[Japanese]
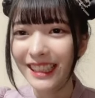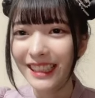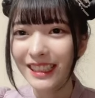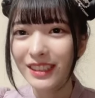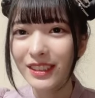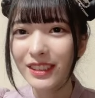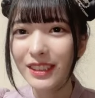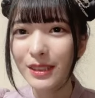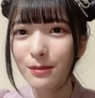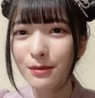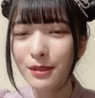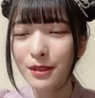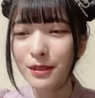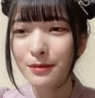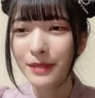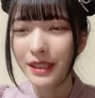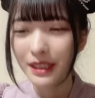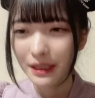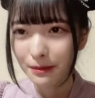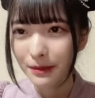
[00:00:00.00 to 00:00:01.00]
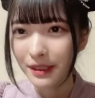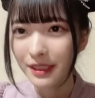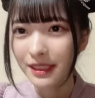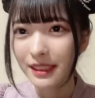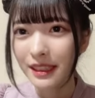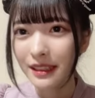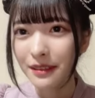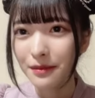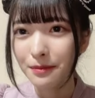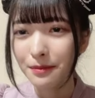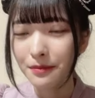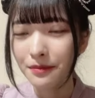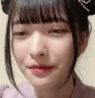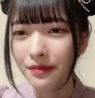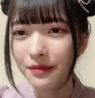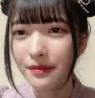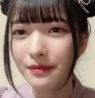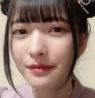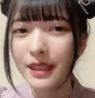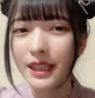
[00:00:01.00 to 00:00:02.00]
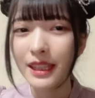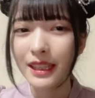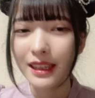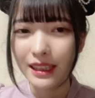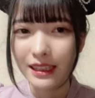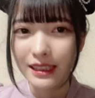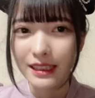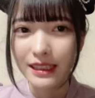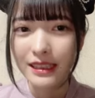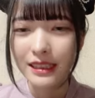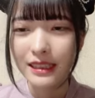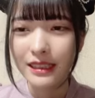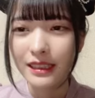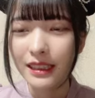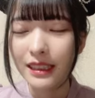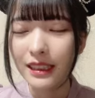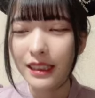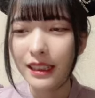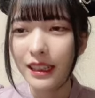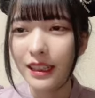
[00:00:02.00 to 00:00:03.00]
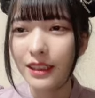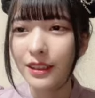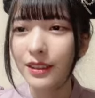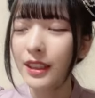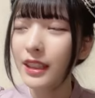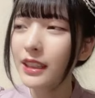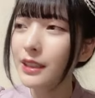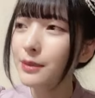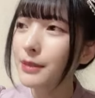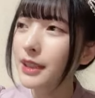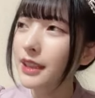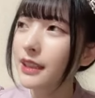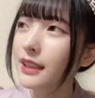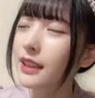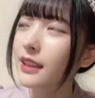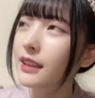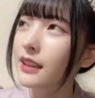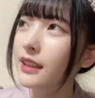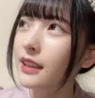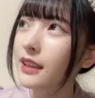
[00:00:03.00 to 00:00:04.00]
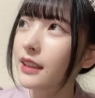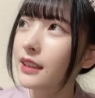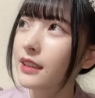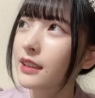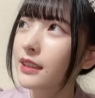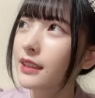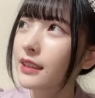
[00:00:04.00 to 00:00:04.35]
それも見てました見てたしあと何見てたかな